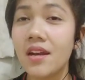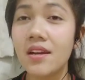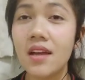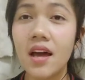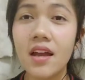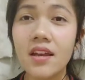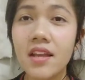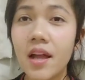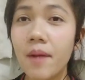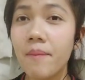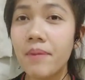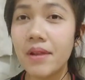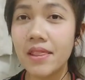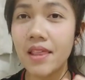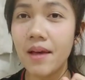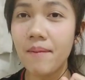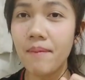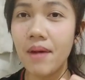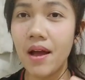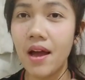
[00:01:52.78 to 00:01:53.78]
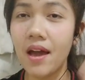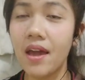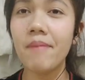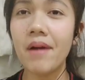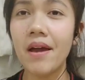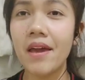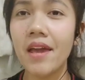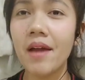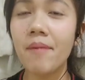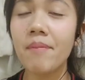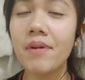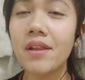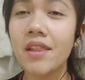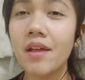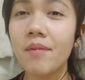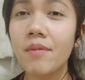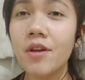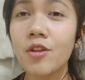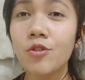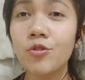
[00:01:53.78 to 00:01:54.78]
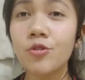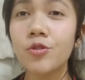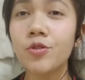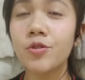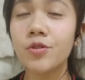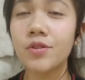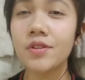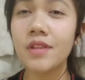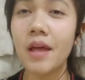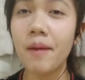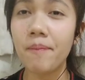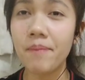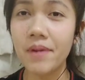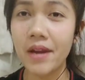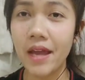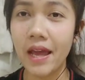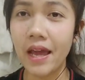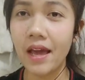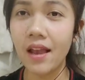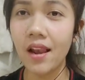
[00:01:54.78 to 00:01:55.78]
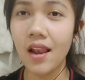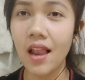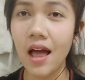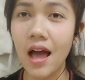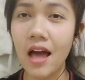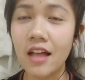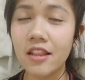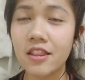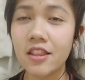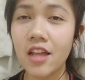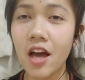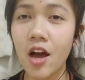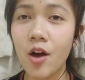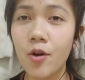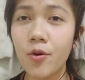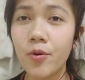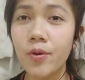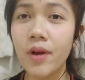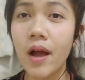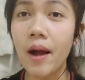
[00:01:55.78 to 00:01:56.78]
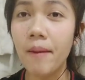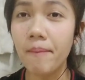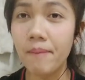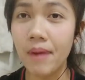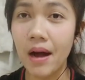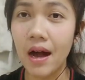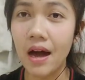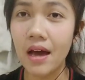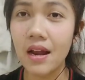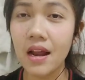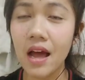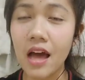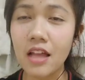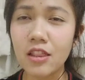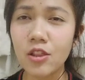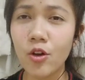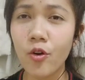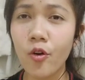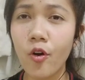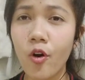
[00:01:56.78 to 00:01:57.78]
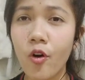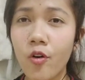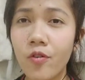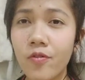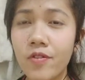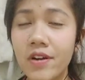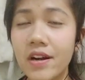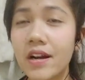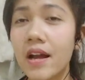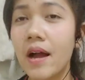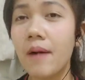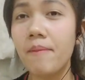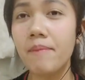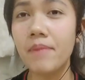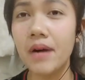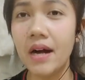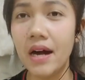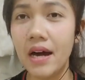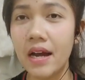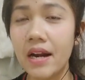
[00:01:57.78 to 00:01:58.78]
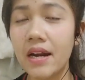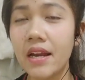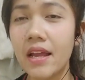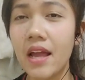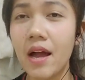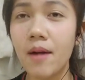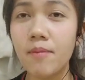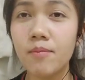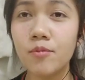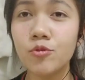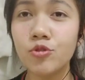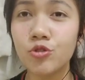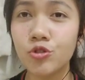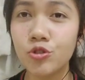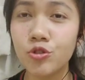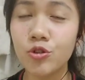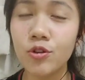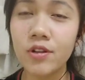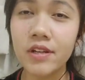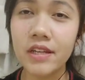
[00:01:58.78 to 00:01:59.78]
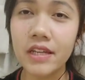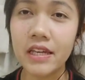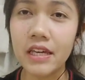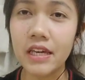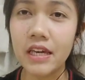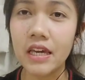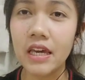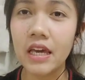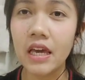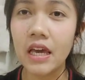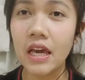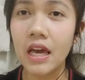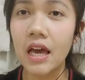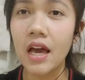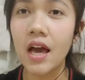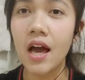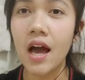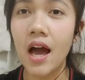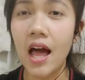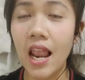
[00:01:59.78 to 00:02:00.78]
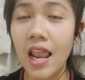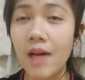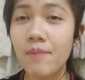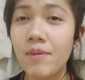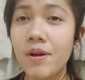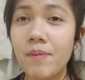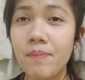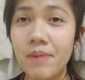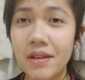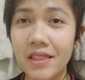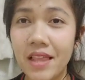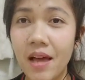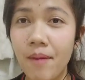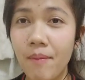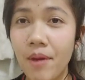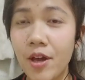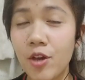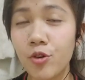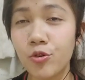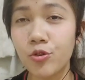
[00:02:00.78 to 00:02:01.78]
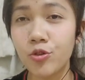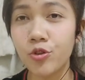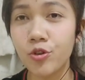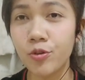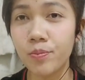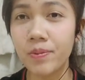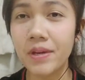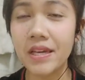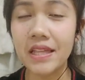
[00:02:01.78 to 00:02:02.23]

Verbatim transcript: Dan yang pertama, yang pertama itu thumbnail atau gambar atau cover gambar yang muncul di halaman pertama YouTube